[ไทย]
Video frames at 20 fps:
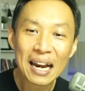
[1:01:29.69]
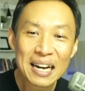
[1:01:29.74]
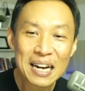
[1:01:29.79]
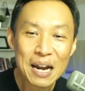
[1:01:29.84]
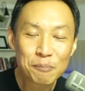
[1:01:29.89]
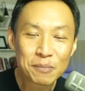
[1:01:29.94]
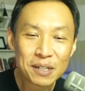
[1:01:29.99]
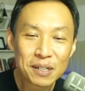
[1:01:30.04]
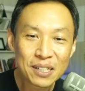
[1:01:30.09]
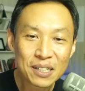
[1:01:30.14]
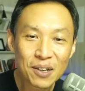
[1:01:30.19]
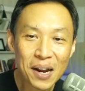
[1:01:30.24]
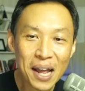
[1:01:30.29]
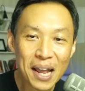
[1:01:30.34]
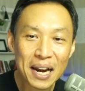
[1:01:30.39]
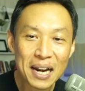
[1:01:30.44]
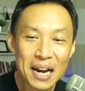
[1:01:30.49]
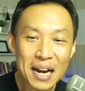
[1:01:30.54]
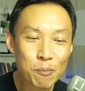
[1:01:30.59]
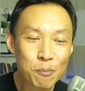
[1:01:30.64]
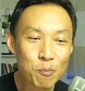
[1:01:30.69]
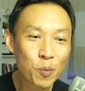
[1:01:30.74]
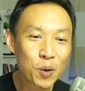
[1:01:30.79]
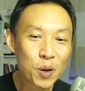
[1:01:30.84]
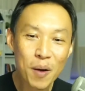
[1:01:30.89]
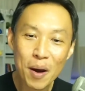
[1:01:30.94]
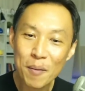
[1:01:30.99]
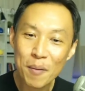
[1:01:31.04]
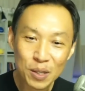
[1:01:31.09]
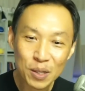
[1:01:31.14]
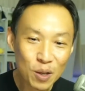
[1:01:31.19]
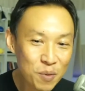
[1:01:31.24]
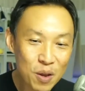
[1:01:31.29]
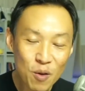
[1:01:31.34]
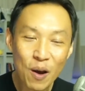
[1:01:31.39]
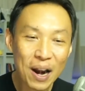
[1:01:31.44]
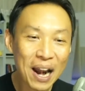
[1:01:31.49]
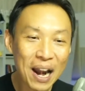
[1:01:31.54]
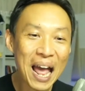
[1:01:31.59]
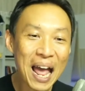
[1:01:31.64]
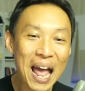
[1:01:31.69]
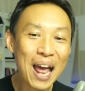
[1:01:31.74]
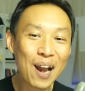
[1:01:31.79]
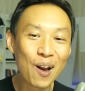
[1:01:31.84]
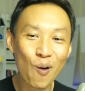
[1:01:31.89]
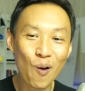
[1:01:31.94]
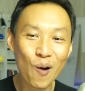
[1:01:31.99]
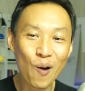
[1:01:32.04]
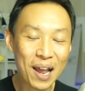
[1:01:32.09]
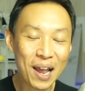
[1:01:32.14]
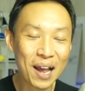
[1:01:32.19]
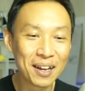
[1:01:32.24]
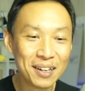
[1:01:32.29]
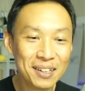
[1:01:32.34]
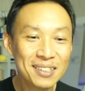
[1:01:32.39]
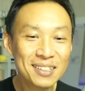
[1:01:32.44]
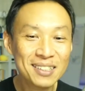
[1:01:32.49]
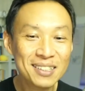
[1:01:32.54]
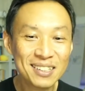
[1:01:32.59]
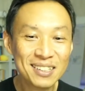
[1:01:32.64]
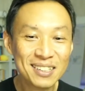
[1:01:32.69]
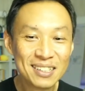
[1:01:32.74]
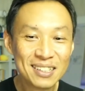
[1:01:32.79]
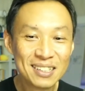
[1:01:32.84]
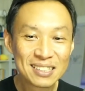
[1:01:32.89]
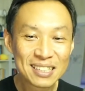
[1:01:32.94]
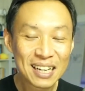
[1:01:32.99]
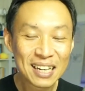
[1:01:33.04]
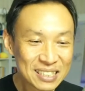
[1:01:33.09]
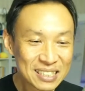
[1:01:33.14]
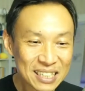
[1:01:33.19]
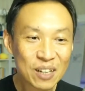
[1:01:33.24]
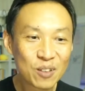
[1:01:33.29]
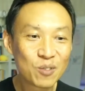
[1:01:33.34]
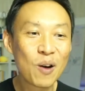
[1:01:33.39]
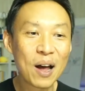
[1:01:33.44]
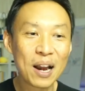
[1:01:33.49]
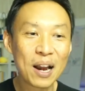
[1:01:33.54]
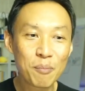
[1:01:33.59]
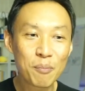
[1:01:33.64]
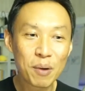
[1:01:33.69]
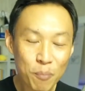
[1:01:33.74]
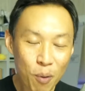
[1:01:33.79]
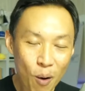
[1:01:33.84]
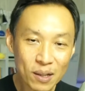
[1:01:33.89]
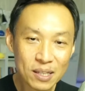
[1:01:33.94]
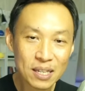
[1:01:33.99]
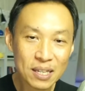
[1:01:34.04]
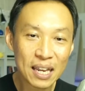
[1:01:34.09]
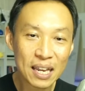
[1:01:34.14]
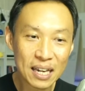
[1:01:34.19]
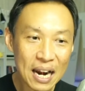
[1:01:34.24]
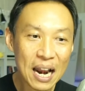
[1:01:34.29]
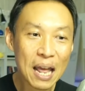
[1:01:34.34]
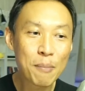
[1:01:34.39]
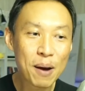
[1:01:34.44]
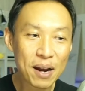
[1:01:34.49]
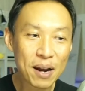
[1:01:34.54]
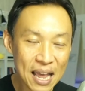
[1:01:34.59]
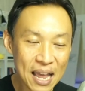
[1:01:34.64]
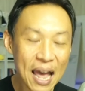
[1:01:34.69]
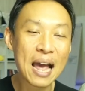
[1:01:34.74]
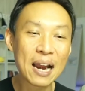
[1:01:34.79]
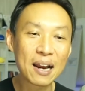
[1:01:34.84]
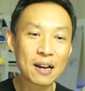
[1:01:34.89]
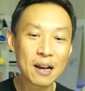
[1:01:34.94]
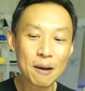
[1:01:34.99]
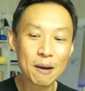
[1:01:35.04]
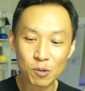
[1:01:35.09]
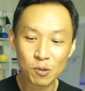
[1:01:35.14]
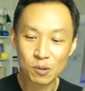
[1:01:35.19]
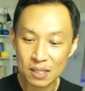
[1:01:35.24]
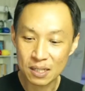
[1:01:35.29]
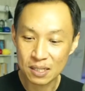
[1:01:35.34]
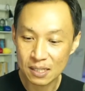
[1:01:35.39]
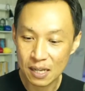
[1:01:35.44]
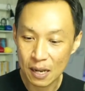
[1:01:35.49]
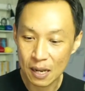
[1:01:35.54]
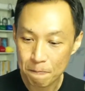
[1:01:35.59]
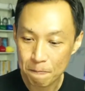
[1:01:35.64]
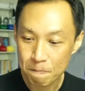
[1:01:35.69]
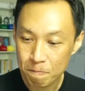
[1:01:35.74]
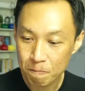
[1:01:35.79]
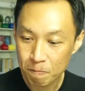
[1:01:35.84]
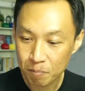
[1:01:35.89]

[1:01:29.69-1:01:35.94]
ระดับหนึ่งเท่าไหร่อันนั้นผมคิดว่ามันต้องมีวันละ500สัก7วันมันพอจะเห็นอะไรบางอย่างแล้วครับคุณธีรศักดิ์